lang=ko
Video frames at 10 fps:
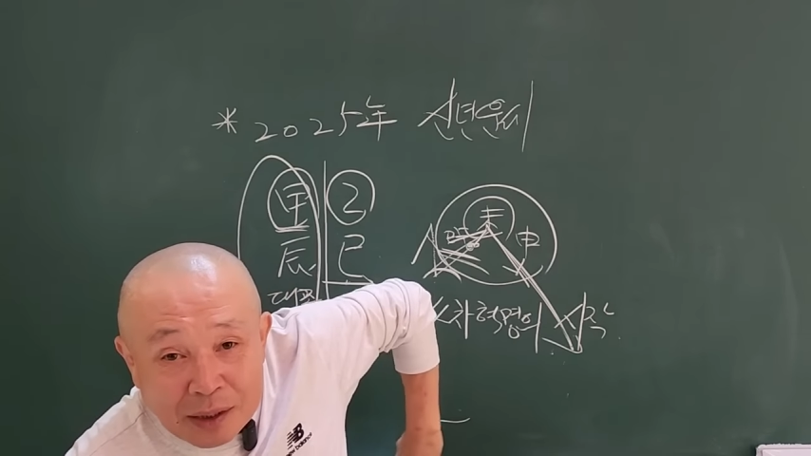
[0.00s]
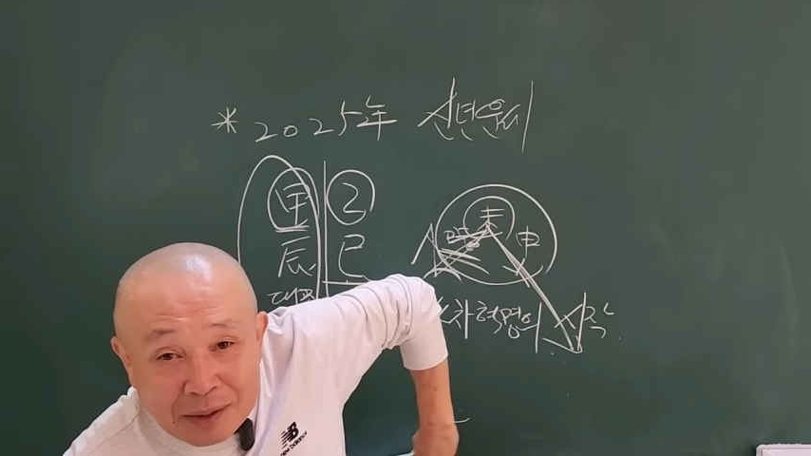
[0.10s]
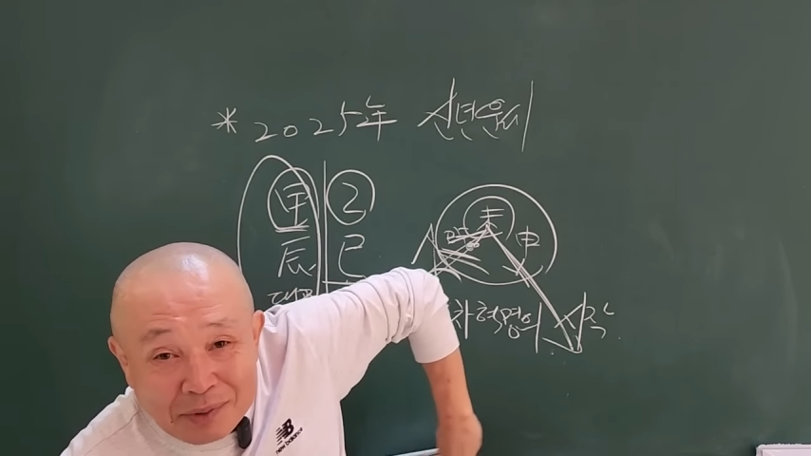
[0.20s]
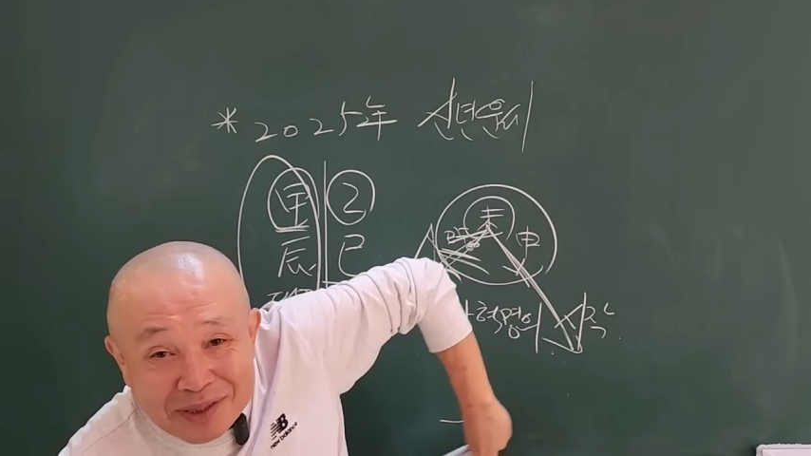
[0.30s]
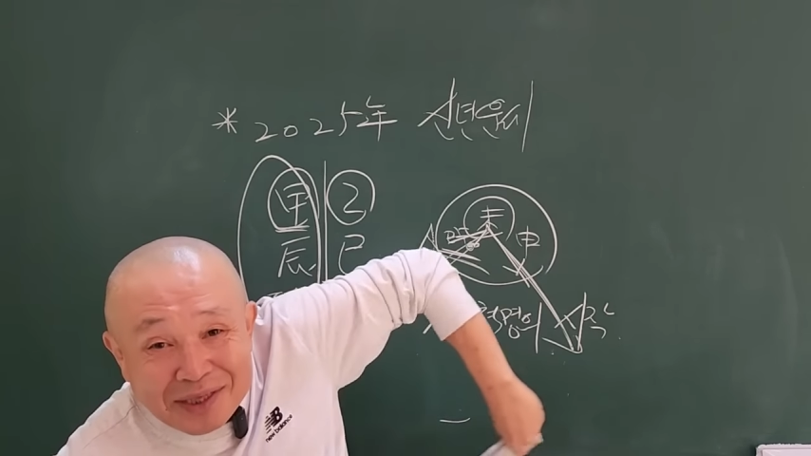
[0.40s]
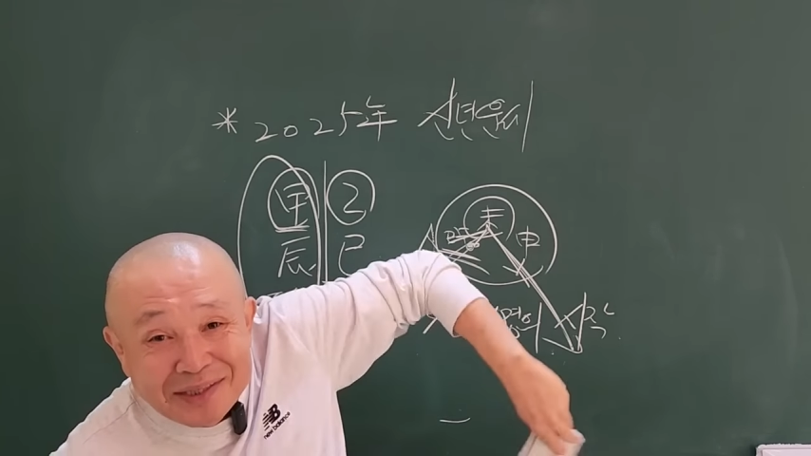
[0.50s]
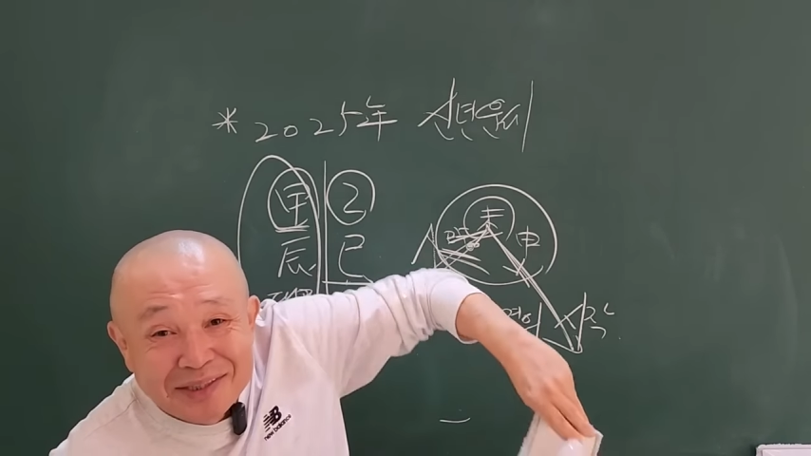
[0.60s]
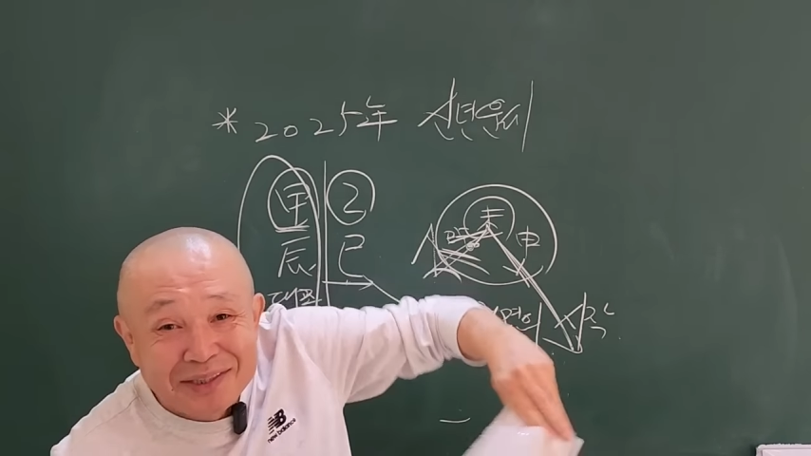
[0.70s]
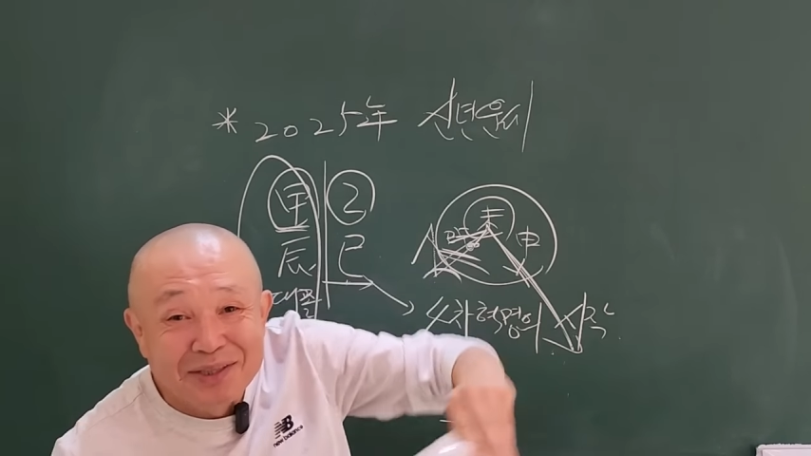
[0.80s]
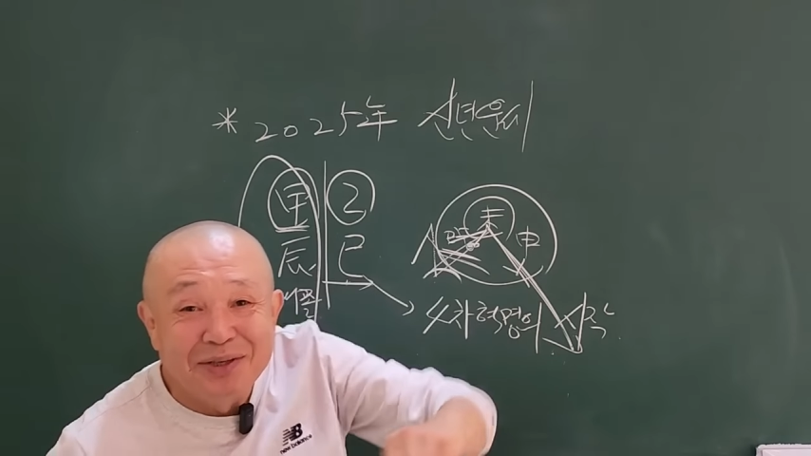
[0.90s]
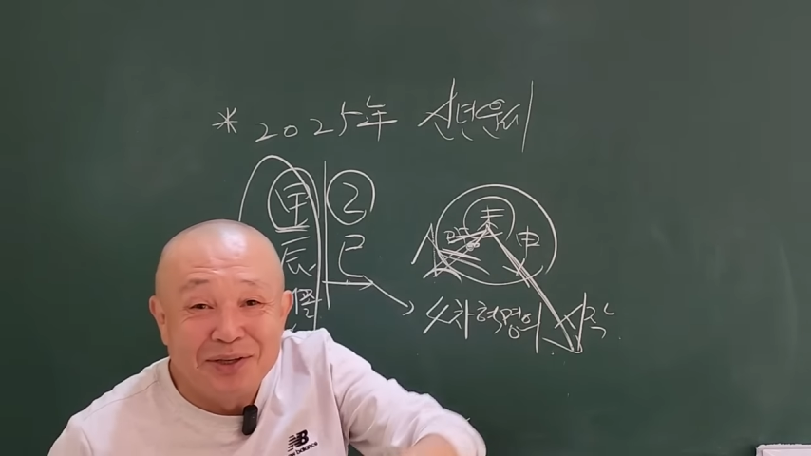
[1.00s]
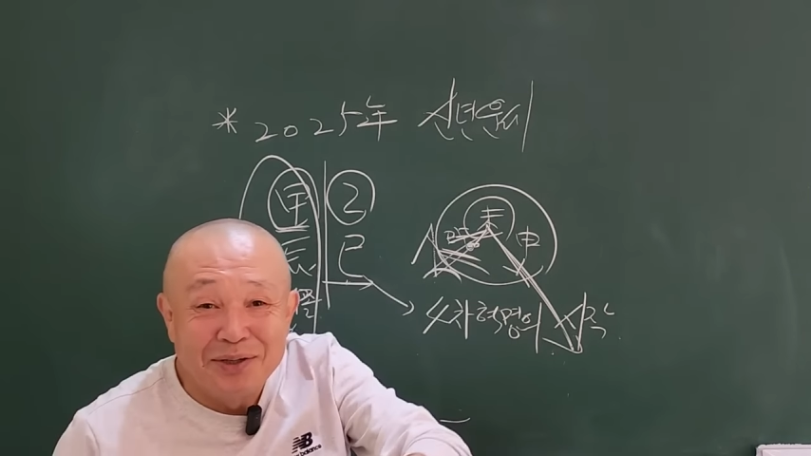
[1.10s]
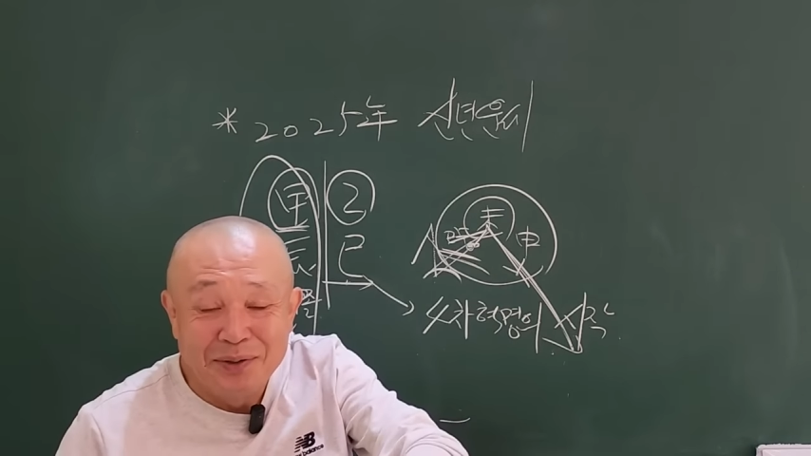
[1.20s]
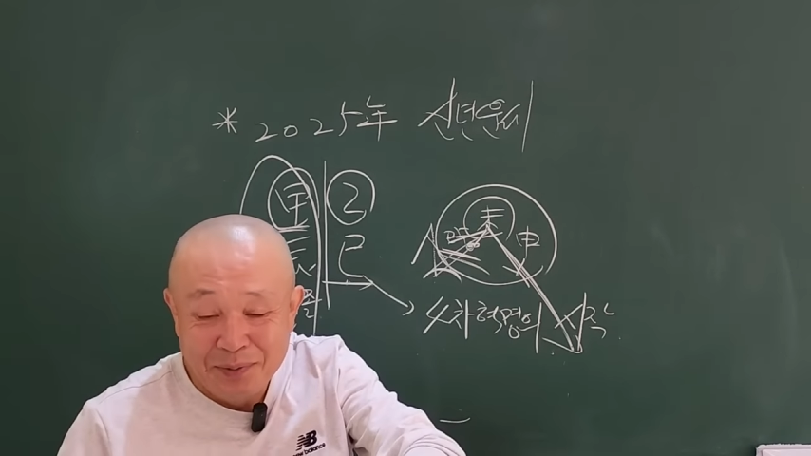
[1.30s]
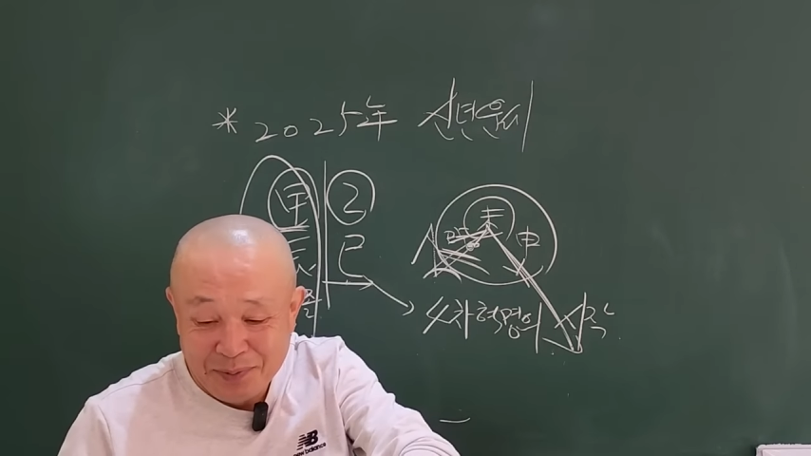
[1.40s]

사람이 있다는 뜻이요.